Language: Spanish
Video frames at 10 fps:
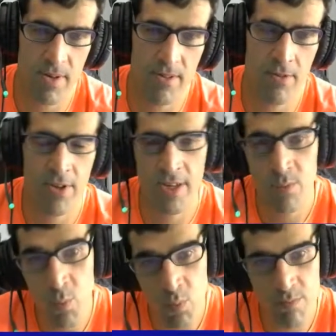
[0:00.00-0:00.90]
Entonces
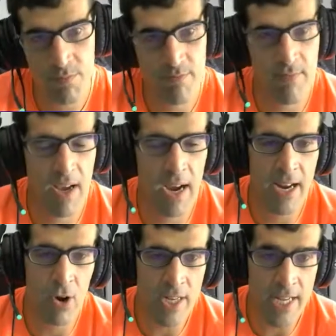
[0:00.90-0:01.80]
es, hay
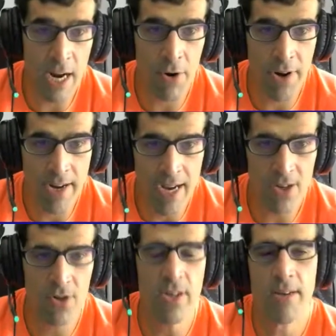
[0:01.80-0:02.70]
algo así raro en el
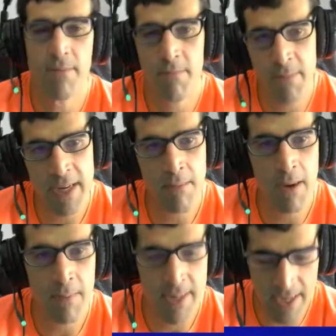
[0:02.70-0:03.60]
caso y Vía va a
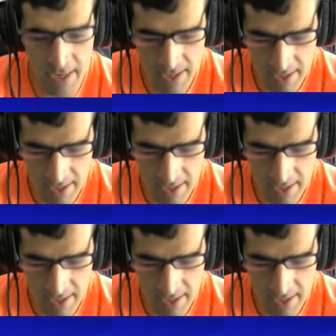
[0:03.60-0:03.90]
investigar.